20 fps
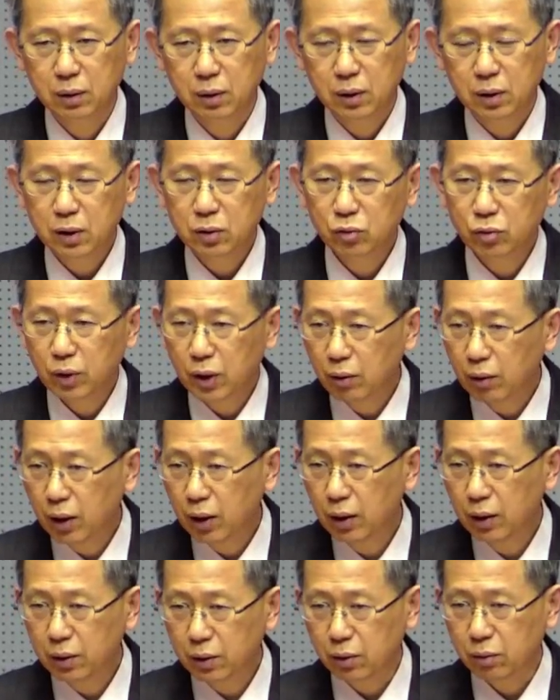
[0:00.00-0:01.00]
지금 우리가
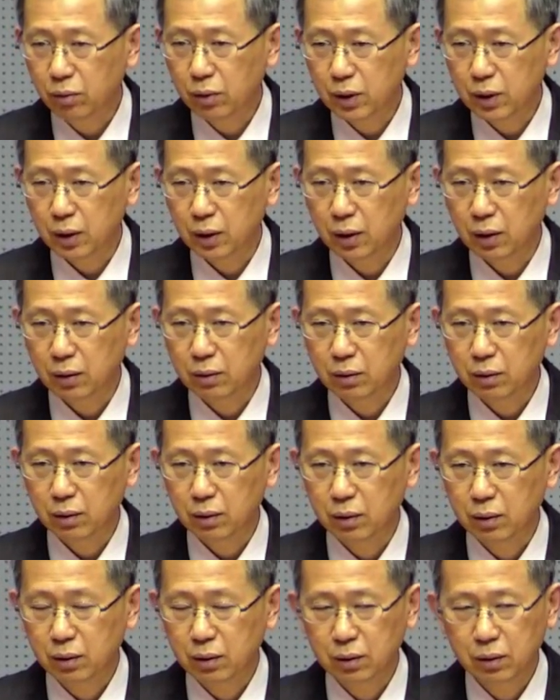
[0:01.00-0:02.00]
혼란을 겪고 있잖아요.
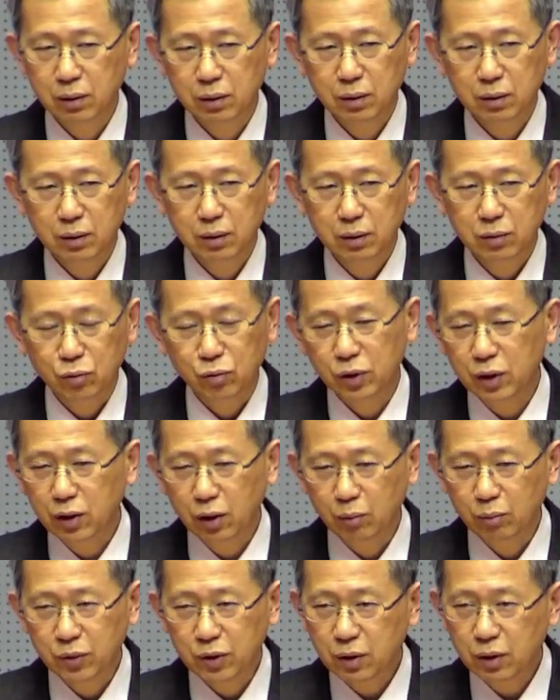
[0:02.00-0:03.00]
우리가
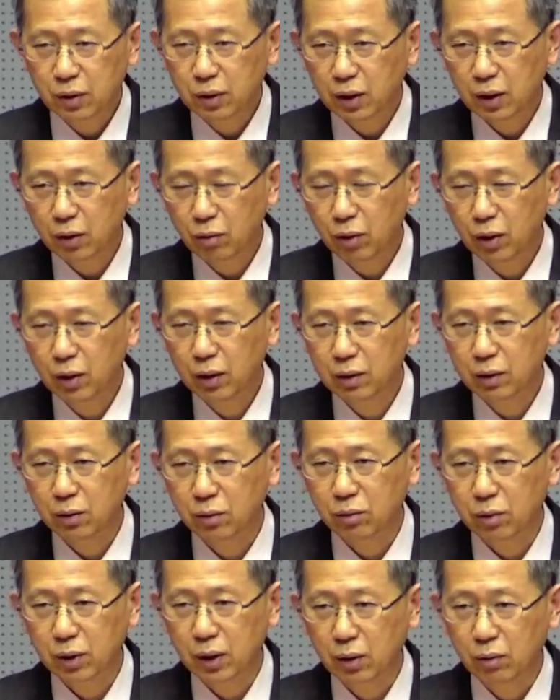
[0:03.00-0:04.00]
엄청나게 혼란을
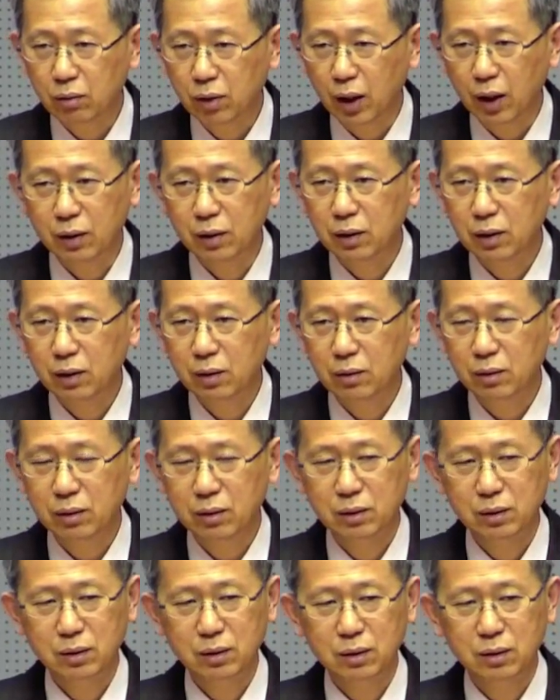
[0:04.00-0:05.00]
겪고 있다고 아니에요.
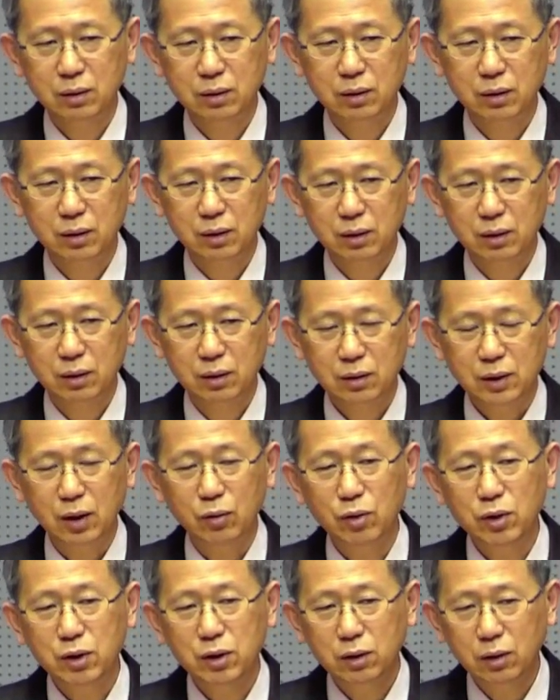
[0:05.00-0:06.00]

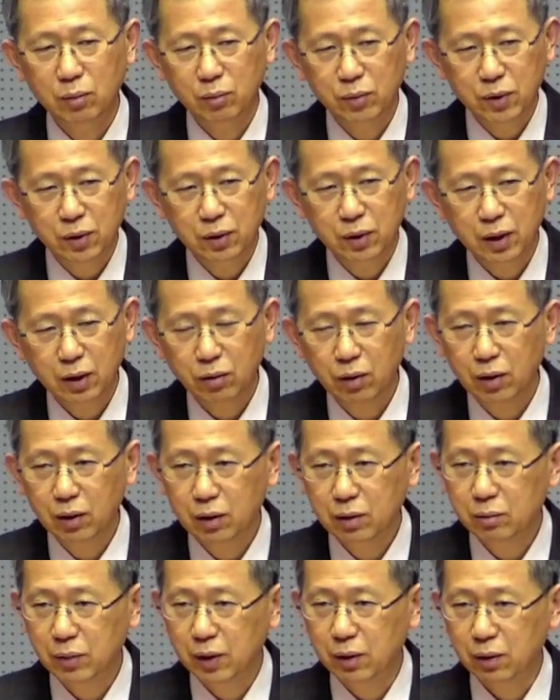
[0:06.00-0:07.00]
다윗이 엄청나게 혼란을
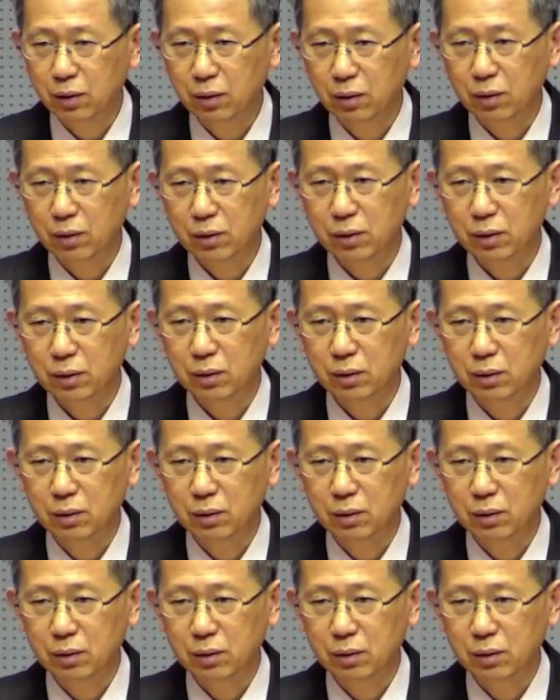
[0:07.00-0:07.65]
많이 겪었어요.